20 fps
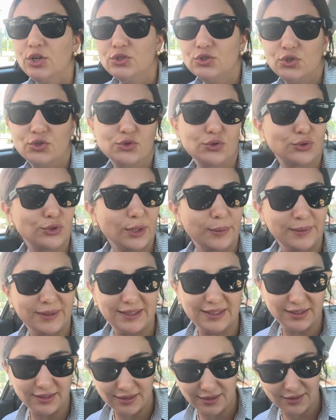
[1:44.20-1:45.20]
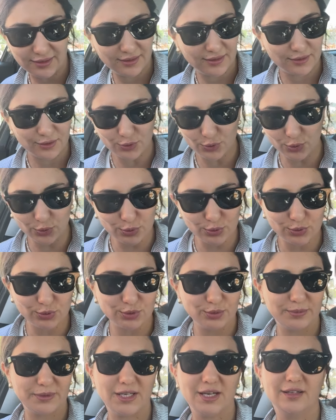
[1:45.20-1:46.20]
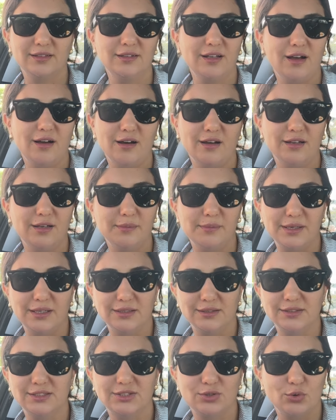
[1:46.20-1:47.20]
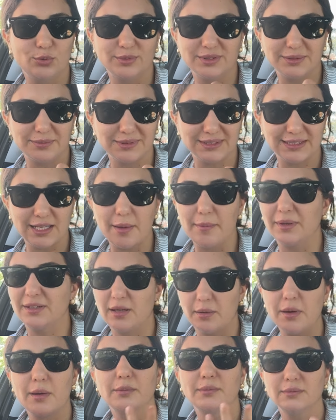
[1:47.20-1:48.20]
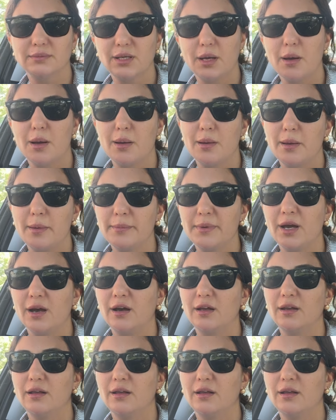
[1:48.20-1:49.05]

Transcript: Çocuk tabii ki durduğu bir anda ağlama işte omuz omuzumuzdanma tamam tamamen bir